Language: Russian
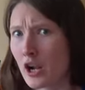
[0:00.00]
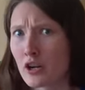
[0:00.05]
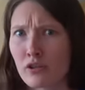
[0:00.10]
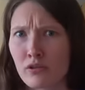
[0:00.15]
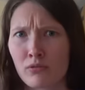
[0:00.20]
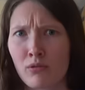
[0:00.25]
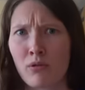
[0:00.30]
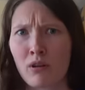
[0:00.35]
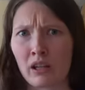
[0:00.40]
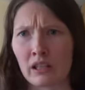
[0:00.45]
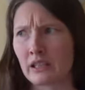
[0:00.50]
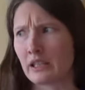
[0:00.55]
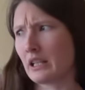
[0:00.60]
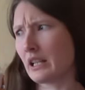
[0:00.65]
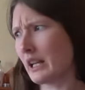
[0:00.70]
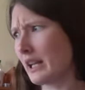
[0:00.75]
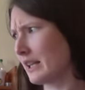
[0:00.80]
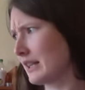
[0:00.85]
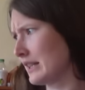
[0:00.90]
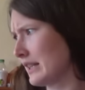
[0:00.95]
а что
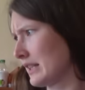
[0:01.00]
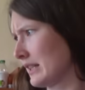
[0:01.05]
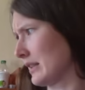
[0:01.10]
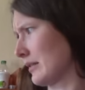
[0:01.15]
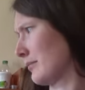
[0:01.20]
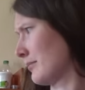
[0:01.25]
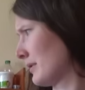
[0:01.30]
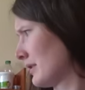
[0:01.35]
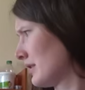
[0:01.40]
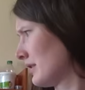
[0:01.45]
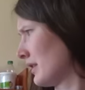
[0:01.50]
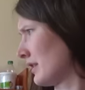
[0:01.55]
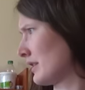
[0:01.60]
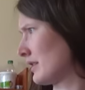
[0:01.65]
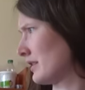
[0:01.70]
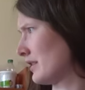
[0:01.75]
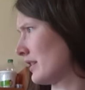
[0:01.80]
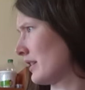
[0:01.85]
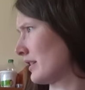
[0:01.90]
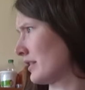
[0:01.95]
конкретно-то было
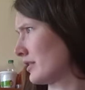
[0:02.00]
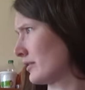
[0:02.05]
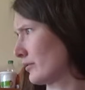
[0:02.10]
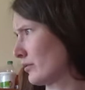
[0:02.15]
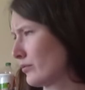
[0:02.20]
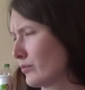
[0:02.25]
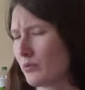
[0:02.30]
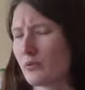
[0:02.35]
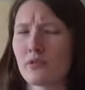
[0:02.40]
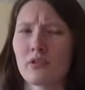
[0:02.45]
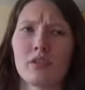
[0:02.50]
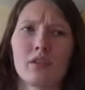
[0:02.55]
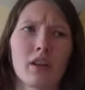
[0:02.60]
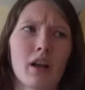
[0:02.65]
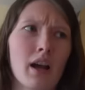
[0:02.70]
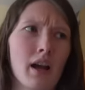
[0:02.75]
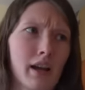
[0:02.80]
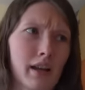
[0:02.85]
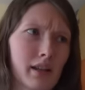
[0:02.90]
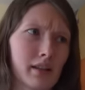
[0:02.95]
здесь, ну вот
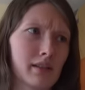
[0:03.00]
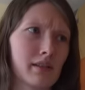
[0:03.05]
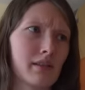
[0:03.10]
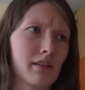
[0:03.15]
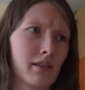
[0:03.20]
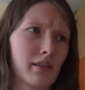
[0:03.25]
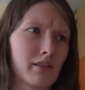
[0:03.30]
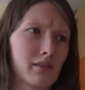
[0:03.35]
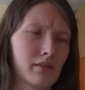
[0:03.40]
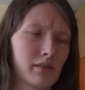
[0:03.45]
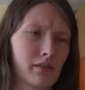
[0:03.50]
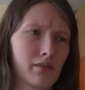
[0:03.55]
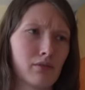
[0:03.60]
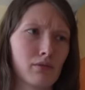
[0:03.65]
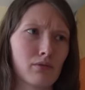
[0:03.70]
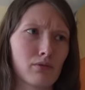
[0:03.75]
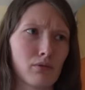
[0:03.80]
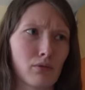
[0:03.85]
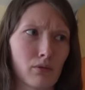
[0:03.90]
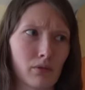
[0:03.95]
жила я здесь и
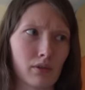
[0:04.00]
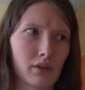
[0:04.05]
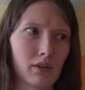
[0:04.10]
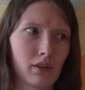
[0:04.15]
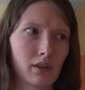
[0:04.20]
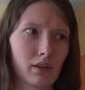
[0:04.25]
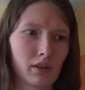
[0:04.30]
что.